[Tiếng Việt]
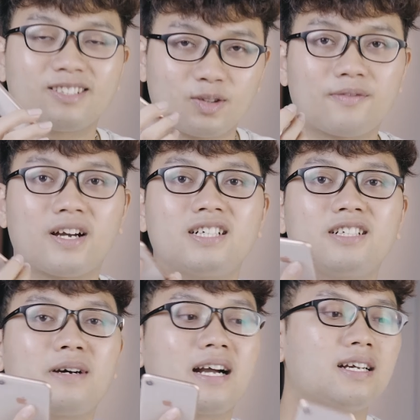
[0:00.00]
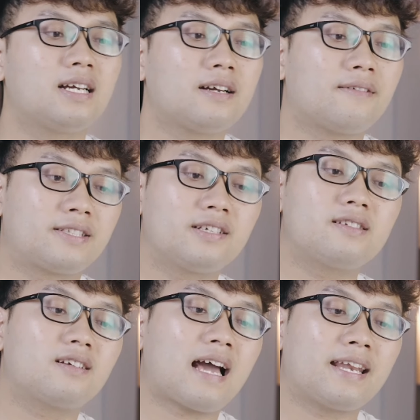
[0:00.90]
tuyệt vời hơn đúng không ạ và chưa
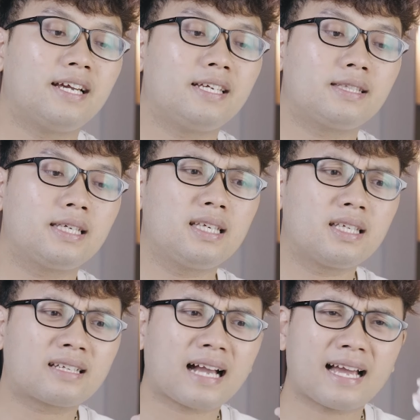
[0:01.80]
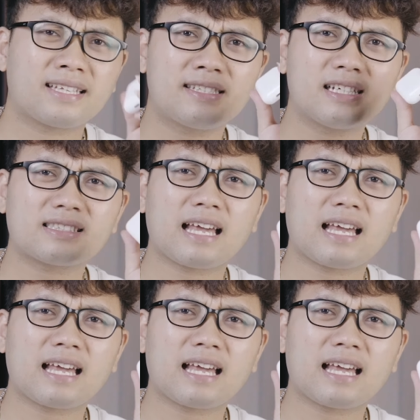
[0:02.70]
dừng lại đấy thì cái chiếc